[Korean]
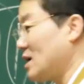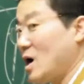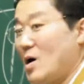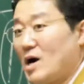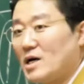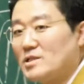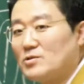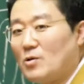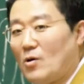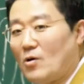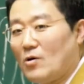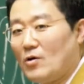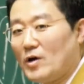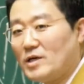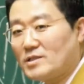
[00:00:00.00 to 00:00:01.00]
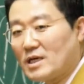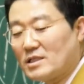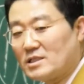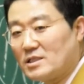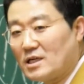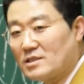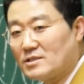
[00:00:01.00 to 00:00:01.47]
나와가지고 회사에
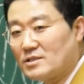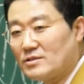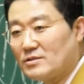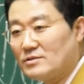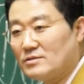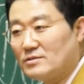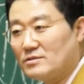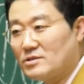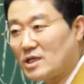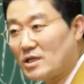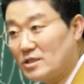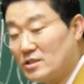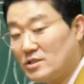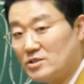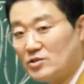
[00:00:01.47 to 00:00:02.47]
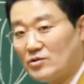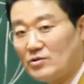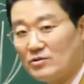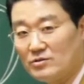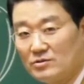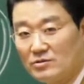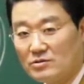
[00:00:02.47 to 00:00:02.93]
들어갔어요. 자력이 있죠.
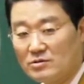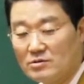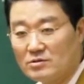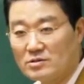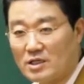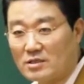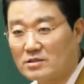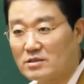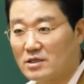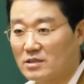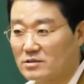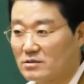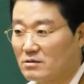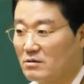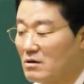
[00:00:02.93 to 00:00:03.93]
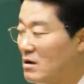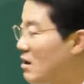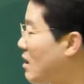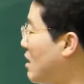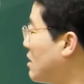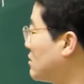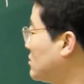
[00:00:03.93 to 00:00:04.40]
잘 들어갔어.
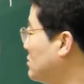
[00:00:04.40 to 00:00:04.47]
아